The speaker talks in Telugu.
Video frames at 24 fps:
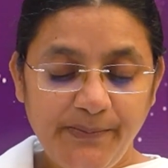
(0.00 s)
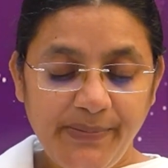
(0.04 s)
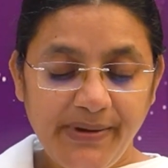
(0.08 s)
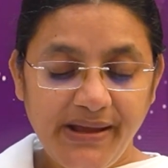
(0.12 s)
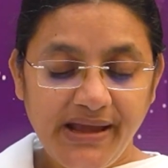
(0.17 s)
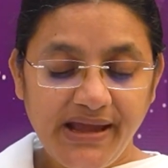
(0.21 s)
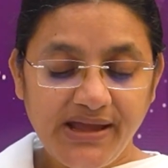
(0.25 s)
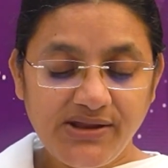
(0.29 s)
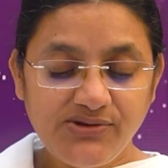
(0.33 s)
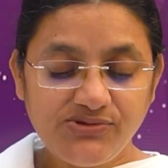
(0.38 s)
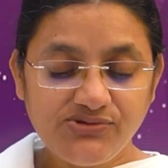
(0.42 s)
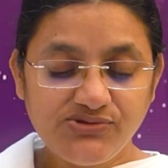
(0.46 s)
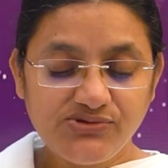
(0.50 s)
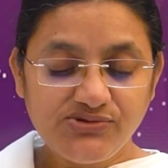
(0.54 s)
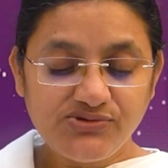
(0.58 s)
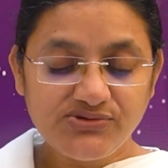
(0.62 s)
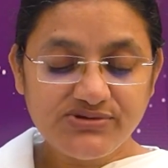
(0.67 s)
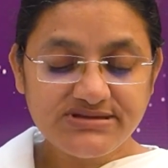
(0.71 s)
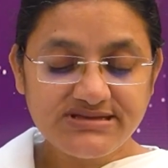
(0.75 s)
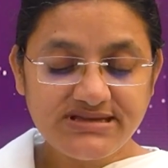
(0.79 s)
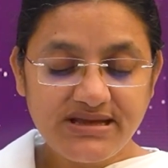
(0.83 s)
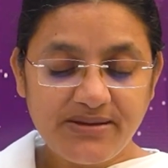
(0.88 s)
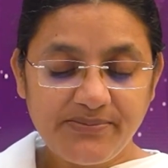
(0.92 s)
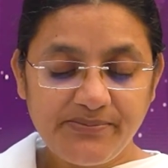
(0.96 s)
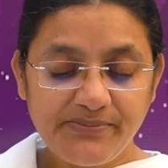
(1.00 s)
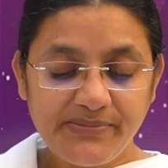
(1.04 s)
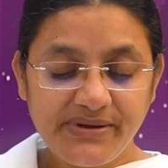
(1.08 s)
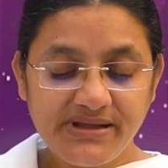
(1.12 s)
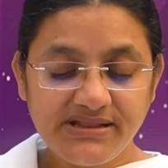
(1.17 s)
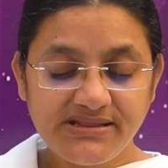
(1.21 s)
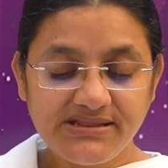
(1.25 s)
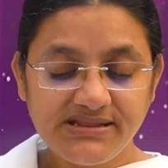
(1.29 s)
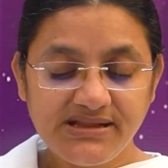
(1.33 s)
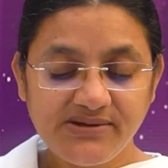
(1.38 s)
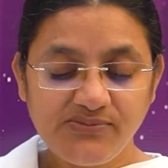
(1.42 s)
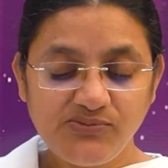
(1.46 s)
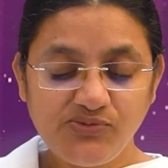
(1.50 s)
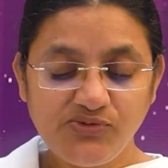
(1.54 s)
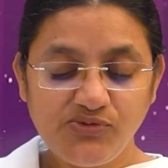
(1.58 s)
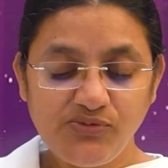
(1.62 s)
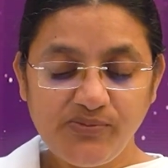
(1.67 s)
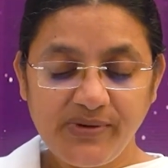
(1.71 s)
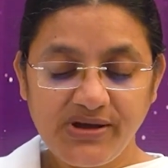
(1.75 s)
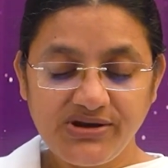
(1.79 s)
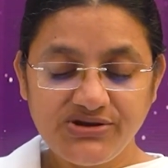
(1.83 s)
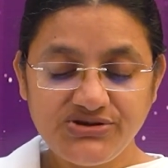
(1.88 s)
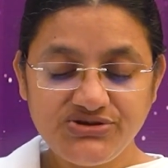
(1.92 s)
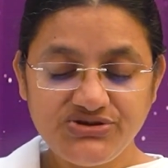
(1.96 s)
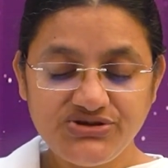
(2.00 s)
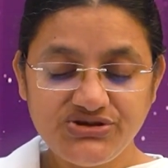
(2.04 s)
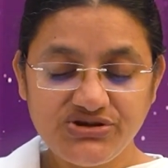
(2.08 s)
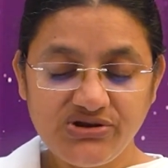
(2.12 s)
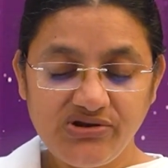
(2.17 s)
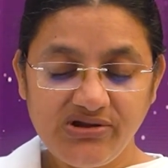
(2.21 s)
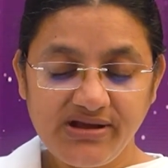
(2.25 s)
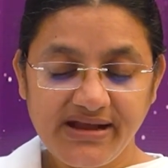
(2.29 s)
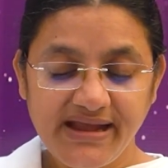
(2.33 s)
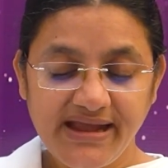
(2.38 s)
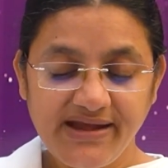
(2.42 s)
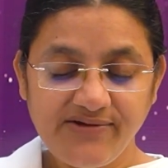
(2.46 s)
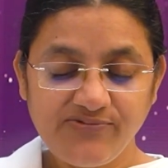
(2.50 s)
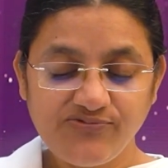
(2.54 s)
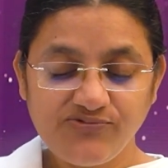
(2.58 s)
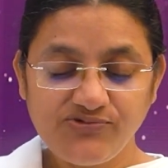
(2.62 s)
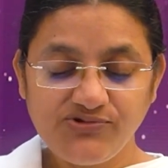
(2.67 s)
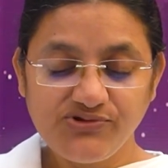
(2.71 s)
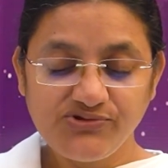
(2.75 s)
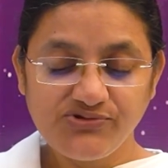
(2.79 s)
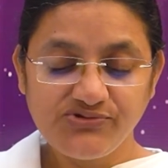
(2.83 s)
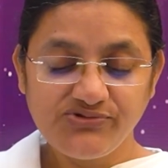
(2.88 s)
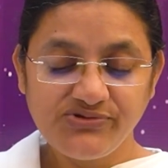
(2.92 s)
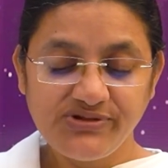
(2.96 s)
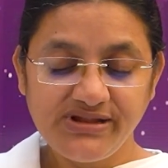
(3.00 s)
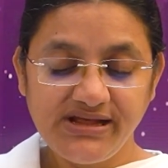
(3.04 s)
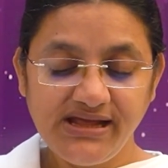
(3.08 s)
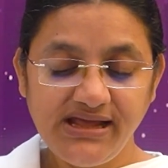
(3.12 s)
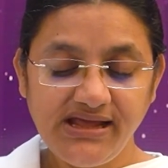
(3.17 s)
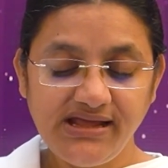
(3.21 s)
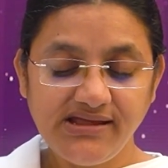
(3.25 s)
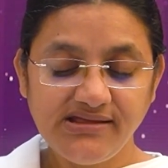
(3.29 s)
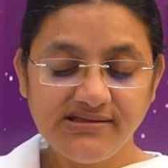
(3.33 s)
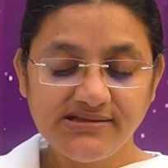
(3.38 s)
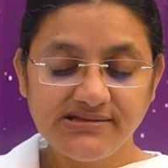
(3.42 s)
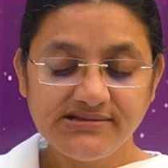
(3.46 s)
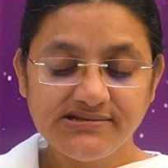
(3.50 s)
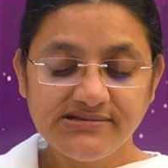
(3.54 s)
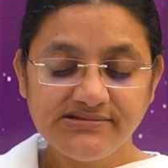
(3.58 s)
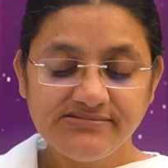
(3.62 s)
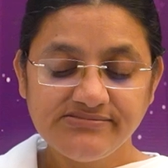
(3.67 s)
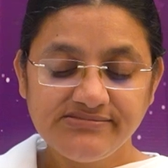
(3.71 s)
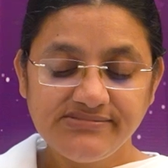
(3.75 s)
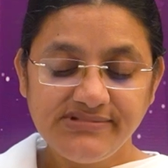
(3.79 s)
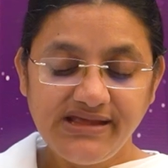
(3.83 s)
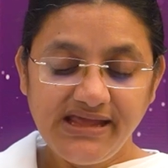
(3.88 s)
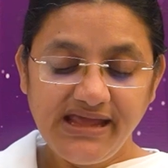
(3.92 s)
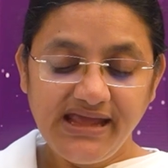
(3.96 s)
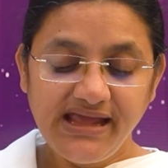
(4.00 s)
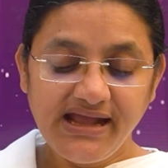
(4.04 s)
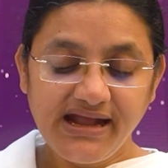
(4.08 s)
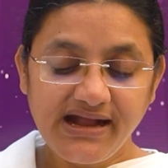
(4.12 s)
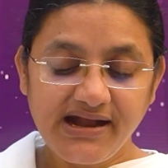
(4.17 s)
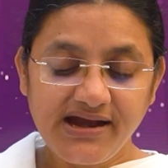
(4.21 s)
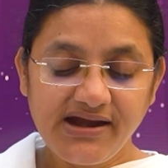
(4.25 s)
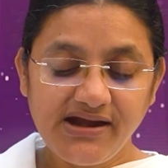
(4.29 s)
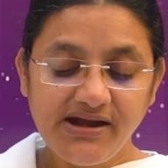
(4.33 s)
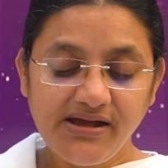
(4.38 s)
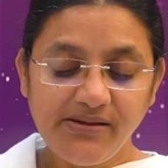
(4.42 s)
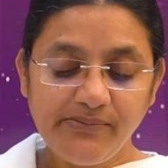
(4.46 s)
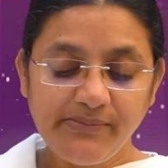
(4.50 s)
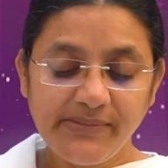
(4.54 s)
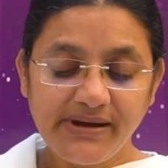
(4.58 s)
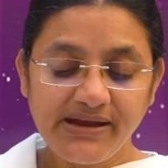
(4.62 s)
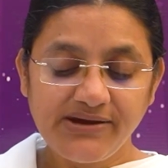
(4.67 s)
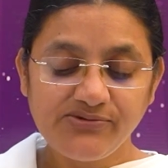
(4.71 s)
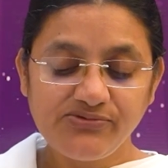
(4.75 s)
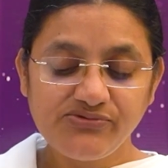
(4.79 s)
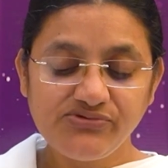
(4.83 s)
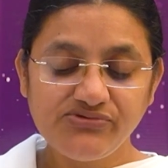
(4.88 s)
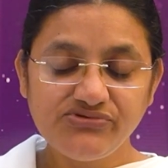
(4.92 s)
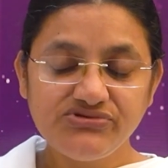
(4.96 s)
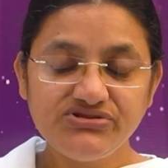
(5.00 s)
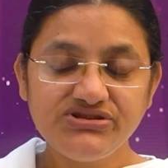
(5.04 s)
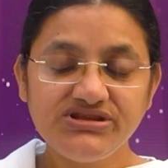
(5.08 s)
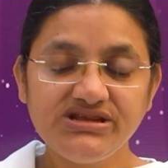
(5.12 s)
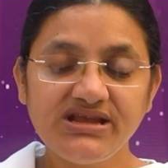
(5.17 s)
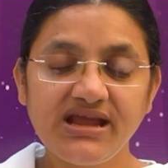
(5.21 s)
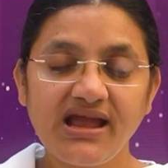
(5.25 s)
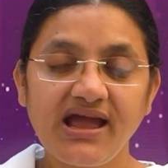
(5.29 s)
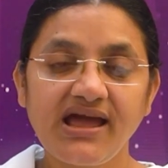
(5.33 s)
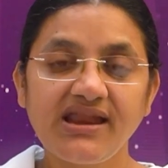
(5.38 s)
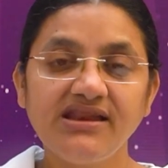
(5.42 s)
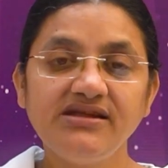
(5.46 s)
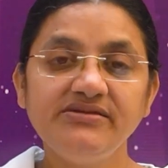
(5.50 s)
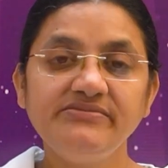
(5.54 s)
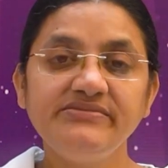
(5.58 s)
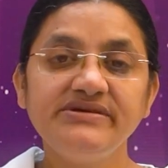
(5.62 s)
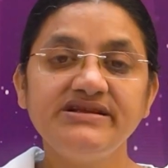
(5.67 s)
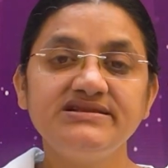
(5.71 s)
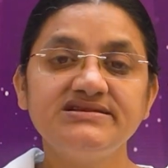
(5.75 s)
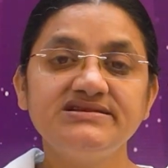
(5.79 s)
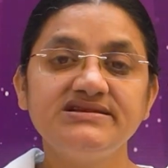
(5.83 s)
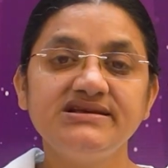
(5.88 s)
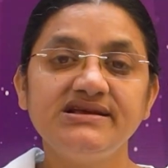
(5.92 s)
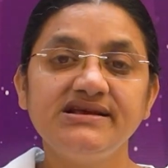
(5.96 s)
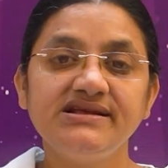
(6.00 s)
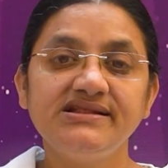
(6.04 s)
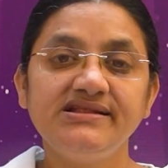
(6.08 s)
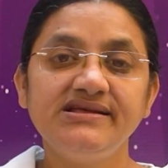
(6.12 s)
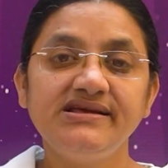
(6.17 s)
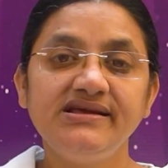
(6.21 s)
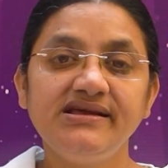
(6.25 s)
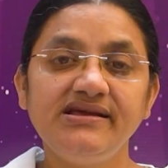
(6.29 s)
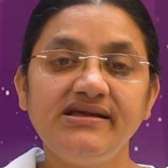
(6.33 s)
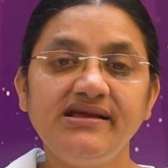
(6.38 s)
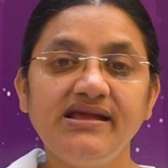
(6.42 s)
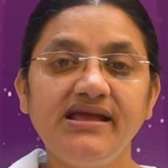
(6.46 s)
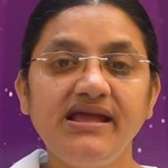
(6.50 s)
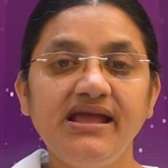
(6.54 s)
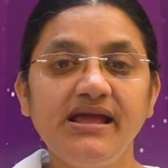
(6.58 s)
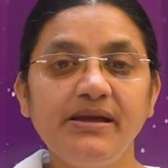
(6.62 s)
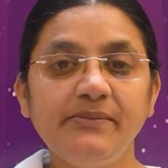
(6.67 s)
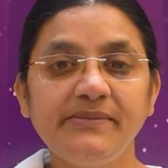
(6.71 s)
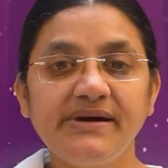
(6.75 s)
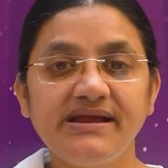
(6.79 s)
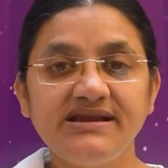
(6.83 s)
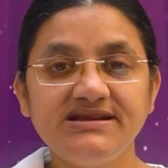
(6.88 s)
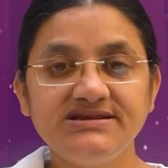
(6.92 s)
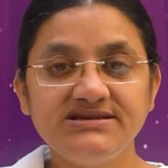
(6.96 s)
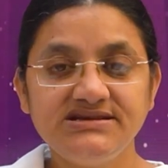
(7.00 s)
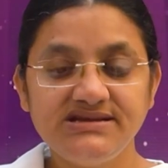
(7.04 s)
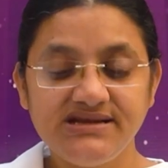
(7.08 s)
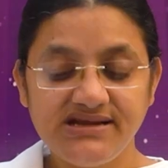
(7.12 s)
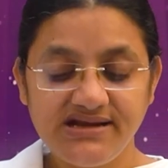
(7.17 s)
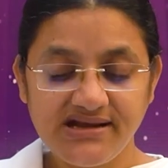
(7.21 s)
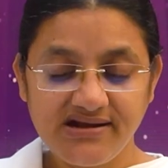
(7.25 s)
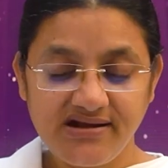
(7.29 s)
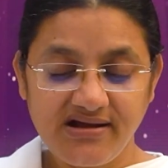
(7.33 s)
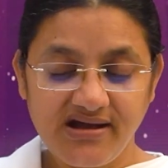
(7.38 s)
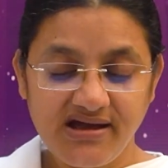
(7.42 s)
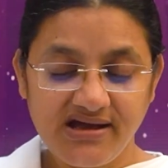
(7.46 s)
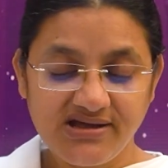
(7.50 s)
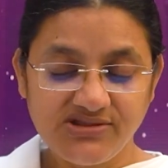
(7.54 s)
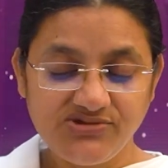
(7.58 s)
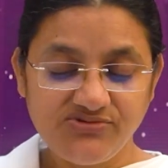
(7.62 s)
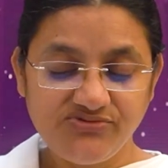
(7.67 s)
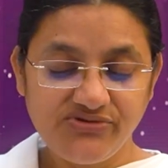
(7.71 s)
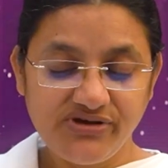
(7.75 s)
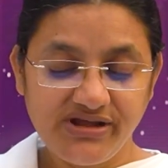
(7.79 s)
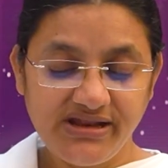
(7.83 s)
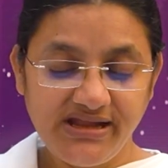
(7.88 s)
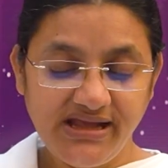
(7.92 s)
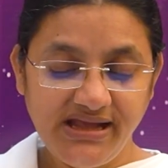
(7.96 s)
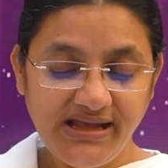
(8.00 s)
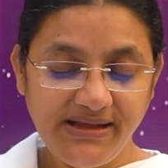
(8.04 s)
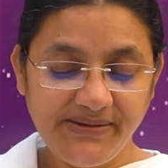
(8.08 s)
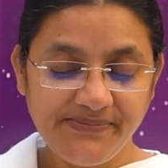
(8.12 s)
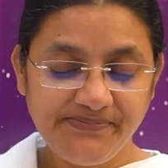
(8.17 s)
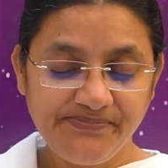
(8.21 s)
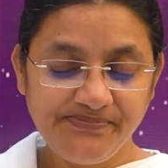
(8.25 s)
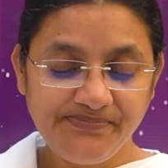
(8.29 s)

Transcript: పేరుతో సంబంధము మనుష్యులకే ఉంటుంది ఇక్కడ మనకు జ్ఞానం ఇచ్చేది ఏ మనిషి కాదు అని